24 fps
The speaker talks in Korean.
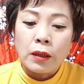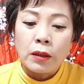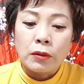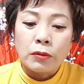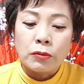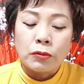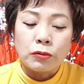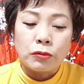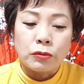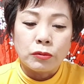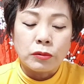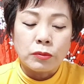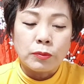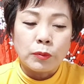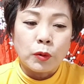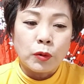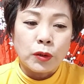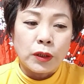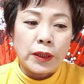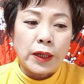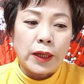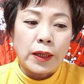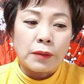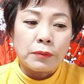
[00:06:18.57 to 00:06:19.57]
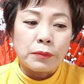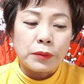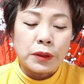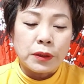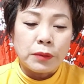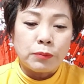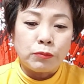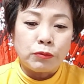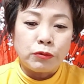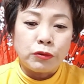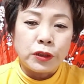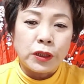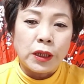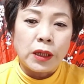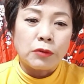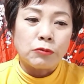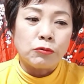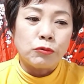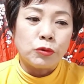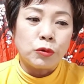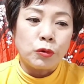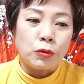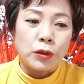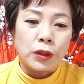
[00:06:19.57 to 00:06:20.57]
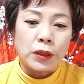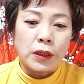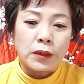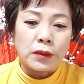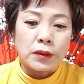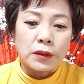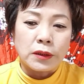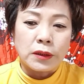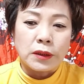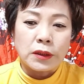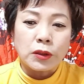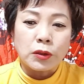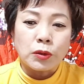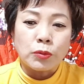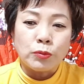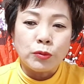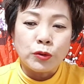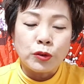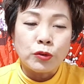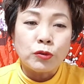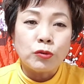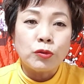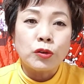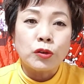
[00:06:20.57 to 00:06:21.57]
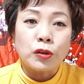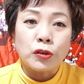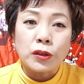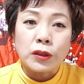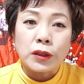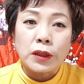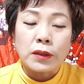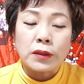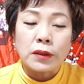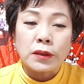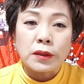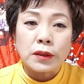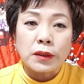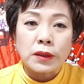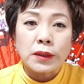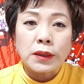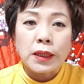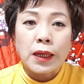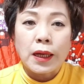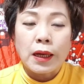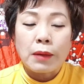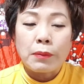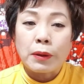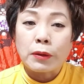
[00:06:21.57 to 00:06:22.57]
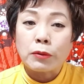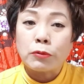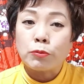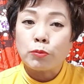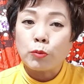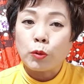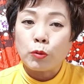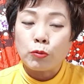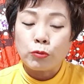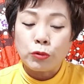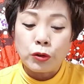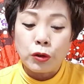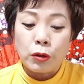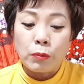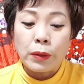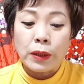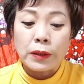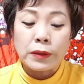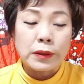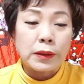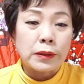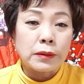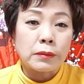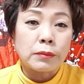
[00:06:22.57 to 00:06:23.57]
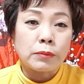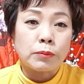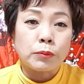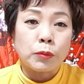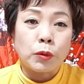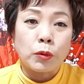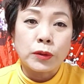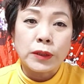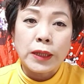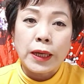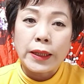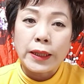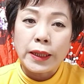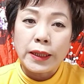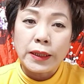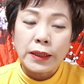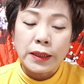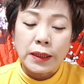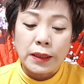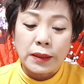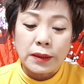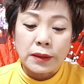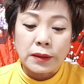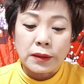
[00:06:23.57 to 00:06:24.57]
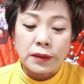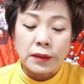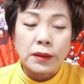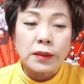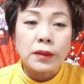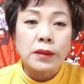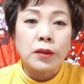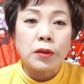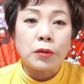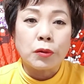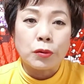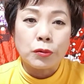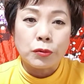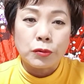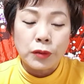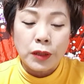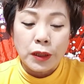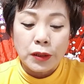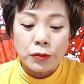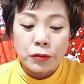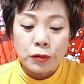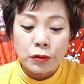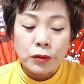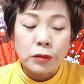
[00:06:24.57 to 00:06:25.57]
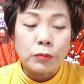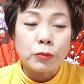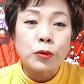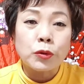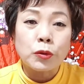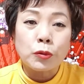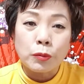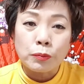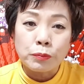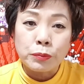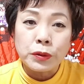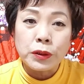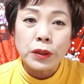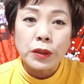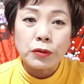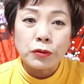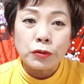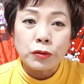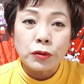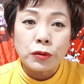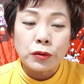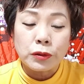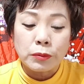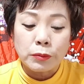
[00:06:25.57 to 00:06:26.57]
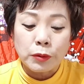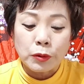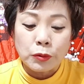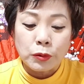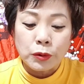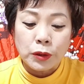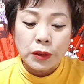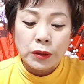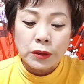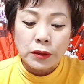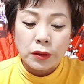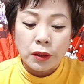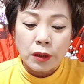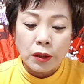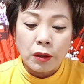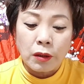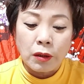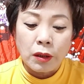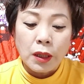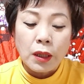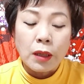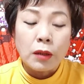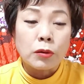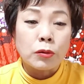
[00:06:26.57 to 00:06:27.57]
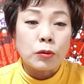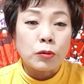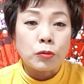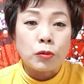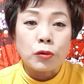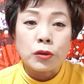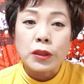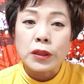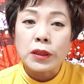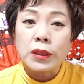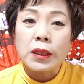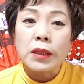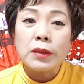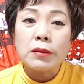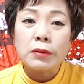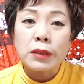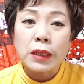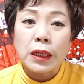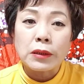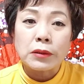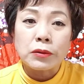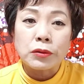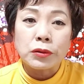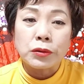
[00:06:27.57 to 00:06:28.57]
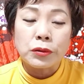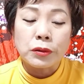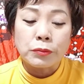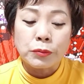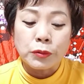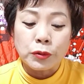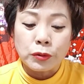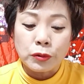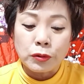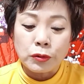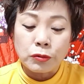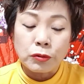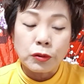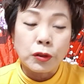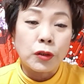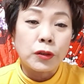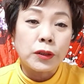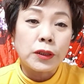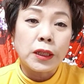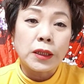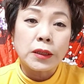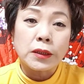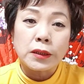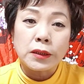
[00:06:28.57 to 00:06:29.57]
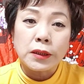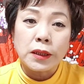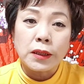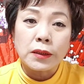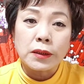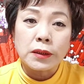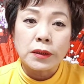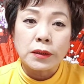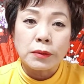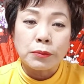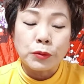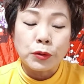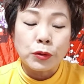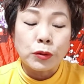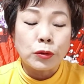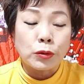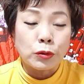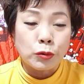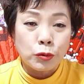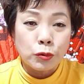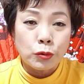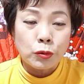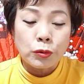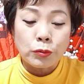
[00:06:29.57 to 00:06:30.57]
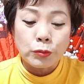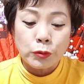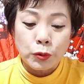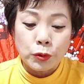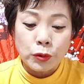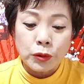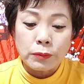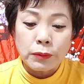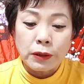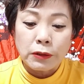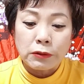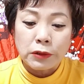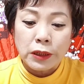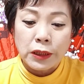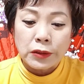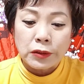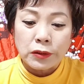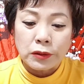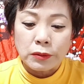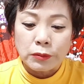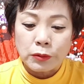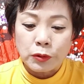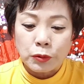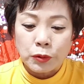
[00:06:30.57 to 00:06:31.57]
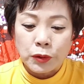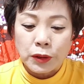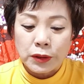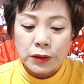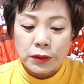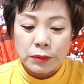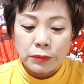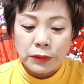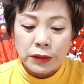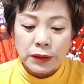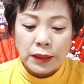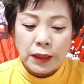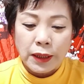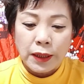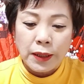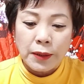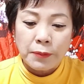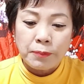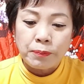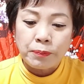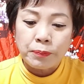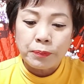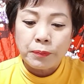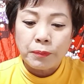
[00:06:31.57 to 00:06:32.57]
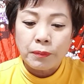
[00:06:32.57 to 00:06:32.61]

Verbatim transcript: 그리고 뭐 내가 미리 무리한 운동이라든지 음주운전이라든지 사람하고 뭐 위험한 뭐 산행이라든지 이런 것도 될 수 있으면 조금 피해 주셨으면 좋겠어요. 그리고 또 기계를 다루시는 분들도 현장에서 일하시는 분들도 조금 조심하고 가셨으면 좋겠습니다.